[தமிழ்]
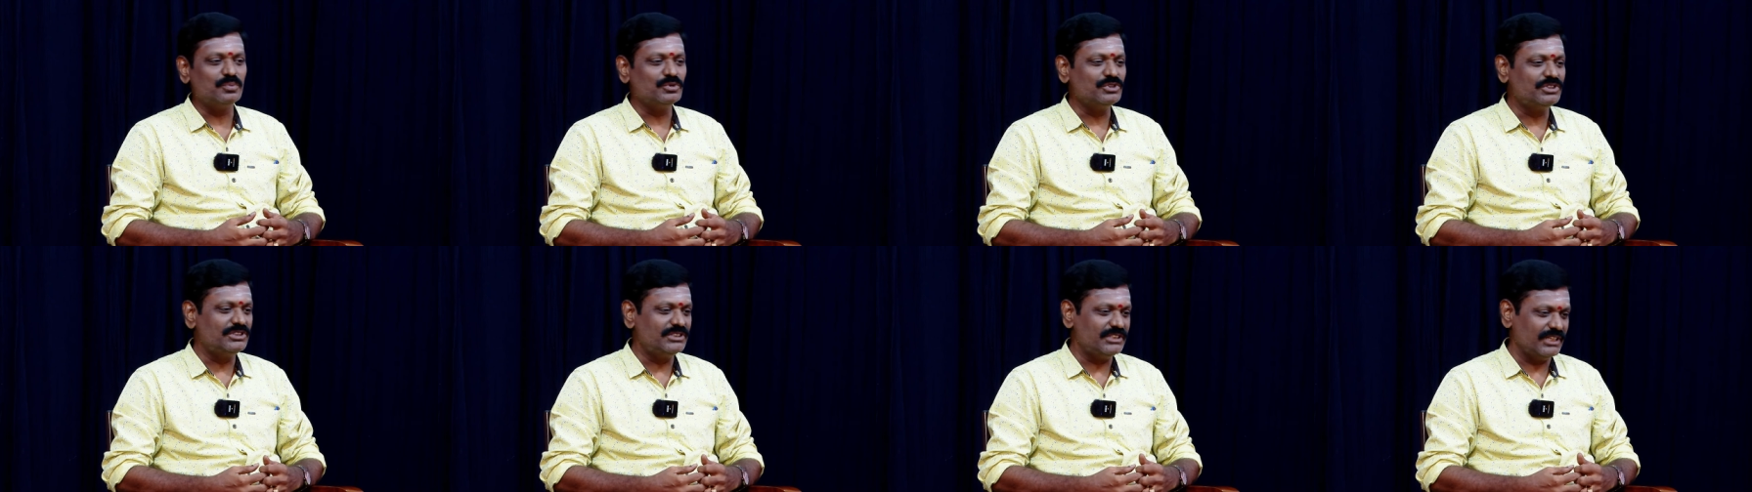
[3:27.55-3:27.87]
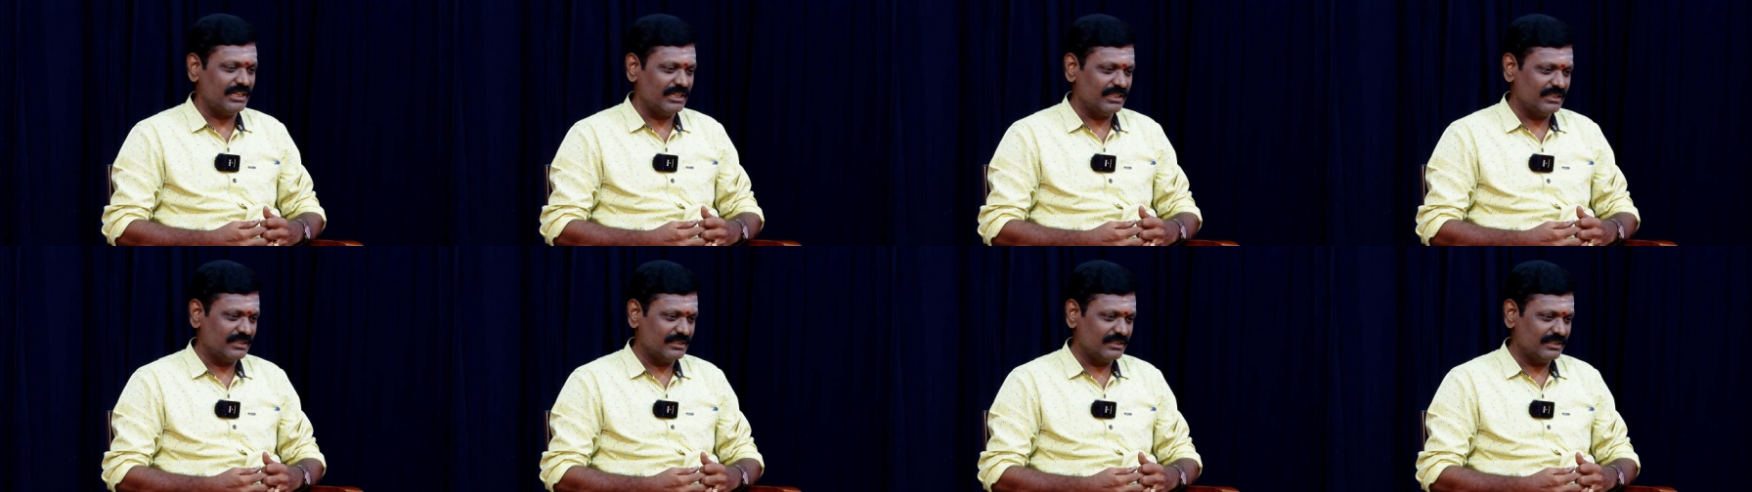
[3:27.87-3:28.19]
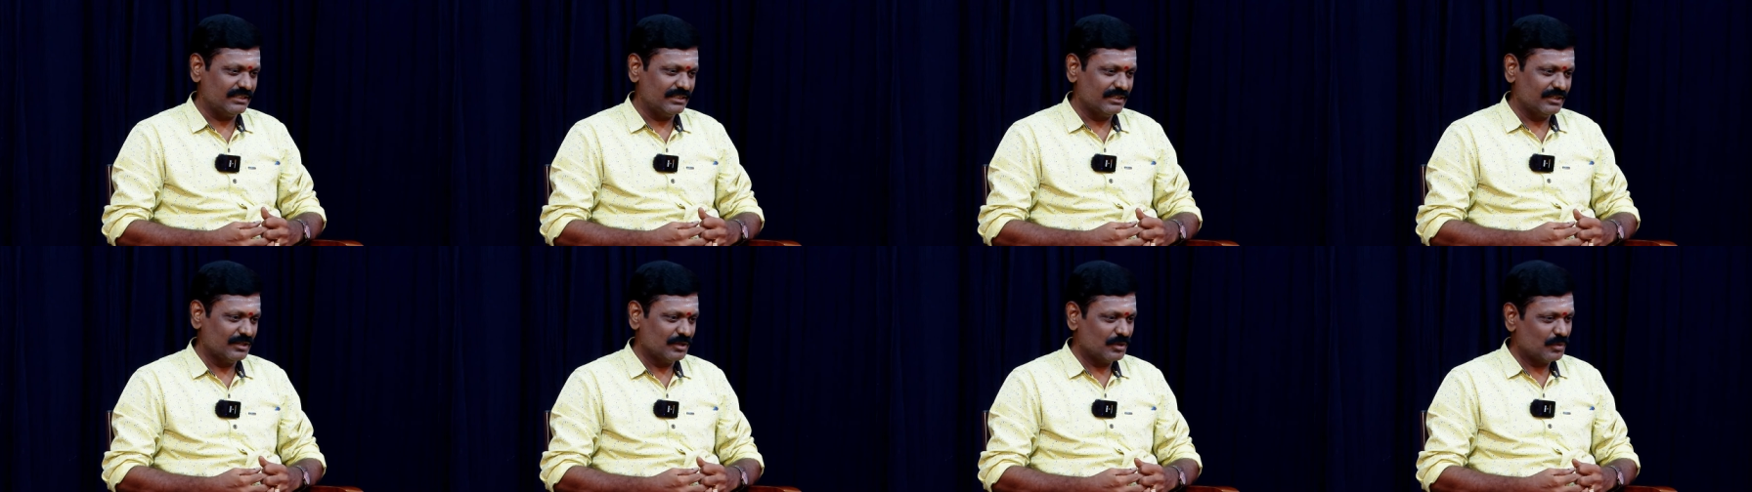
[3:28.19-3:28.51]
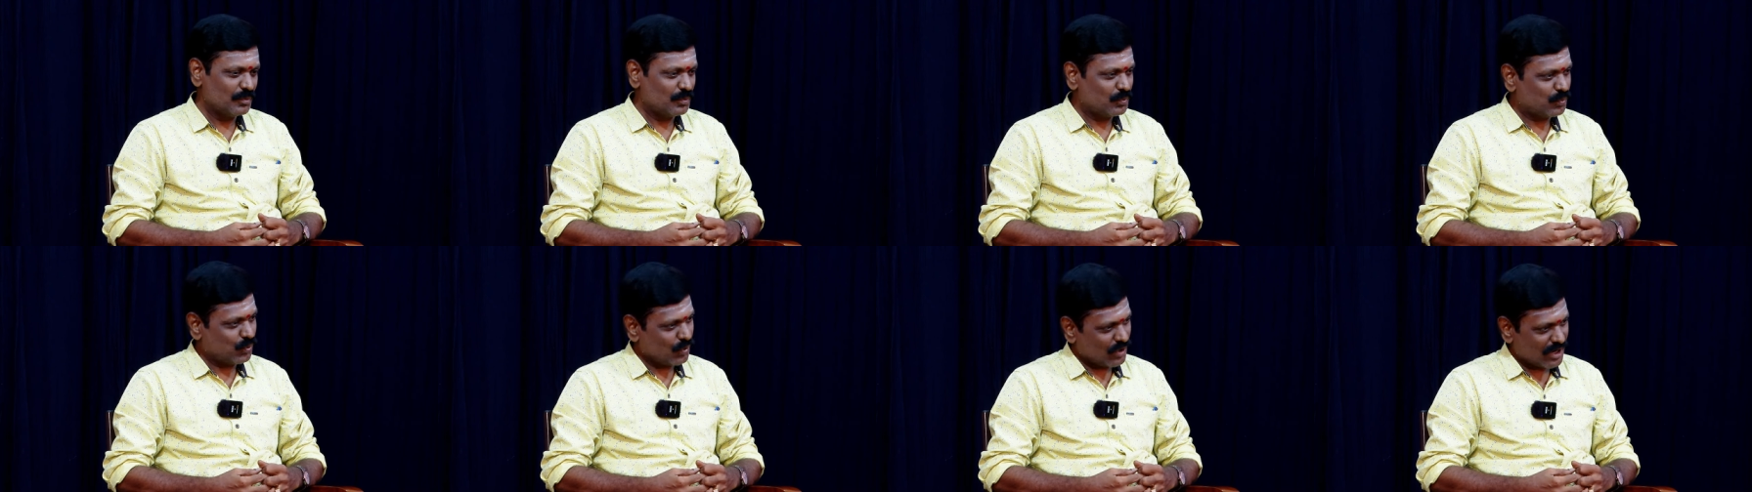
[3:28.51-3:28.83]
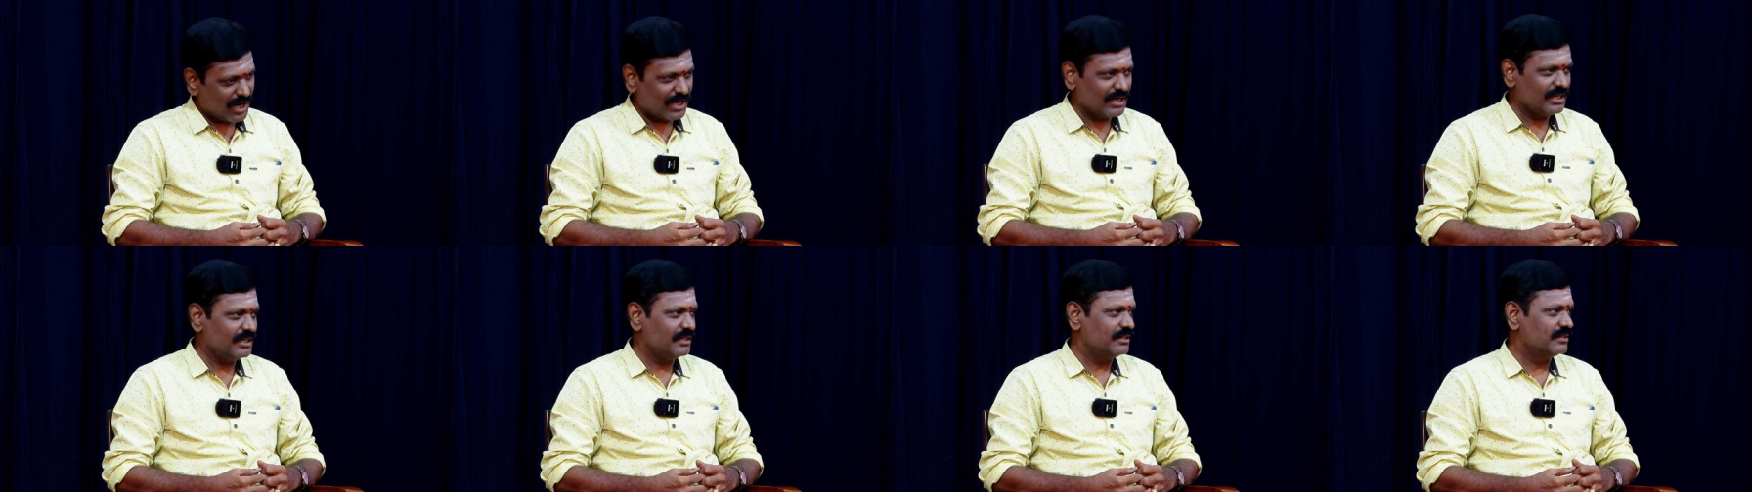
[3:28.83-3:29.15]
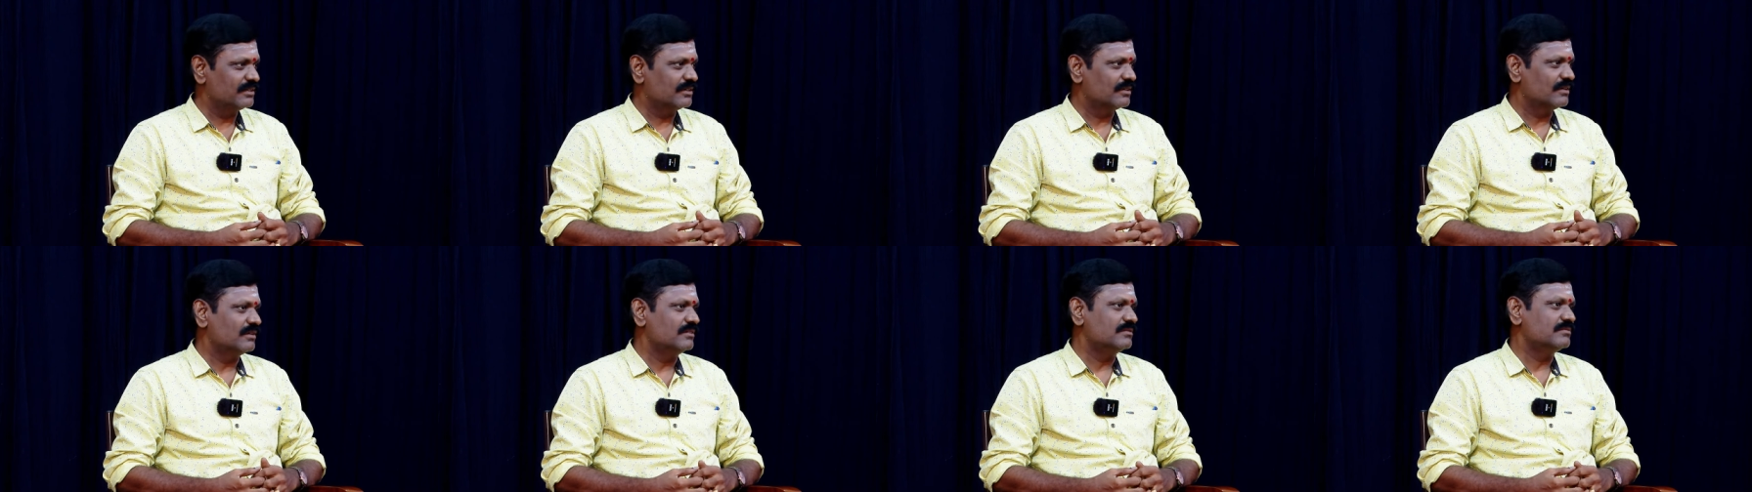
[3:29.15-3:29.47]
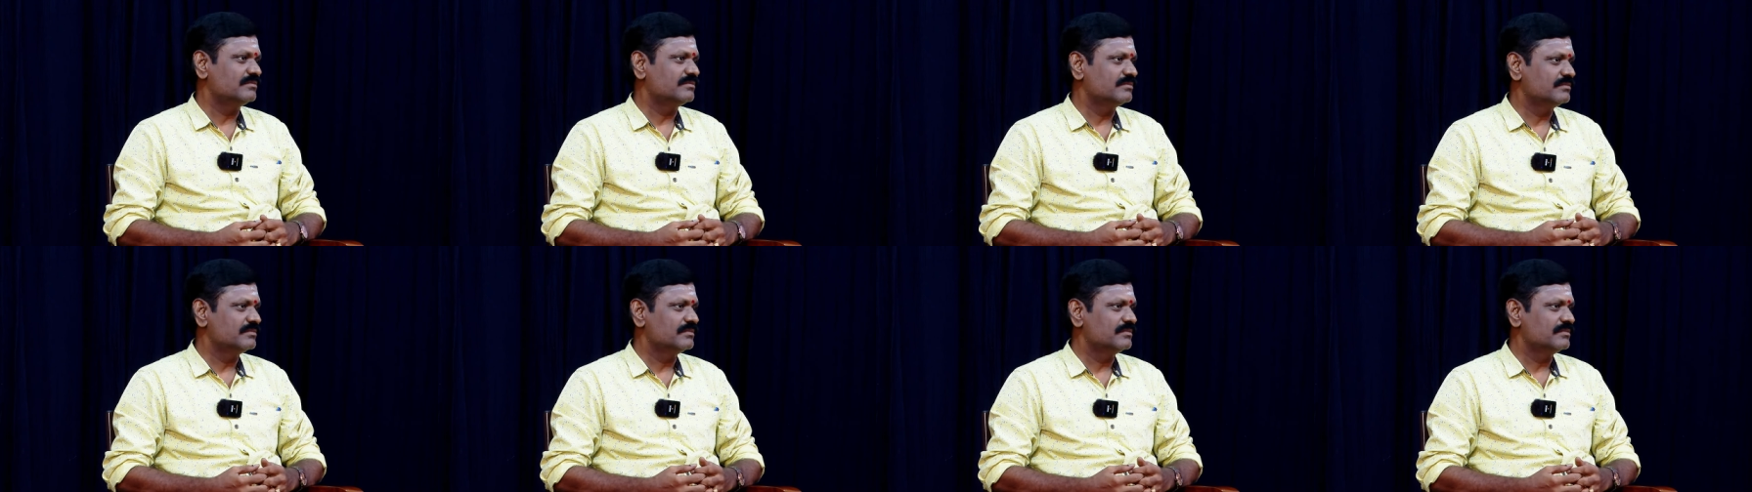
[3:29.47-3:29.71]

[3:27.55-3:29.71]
பிடிச்சி போராடிக்கிட்டு இருக்கிறோம்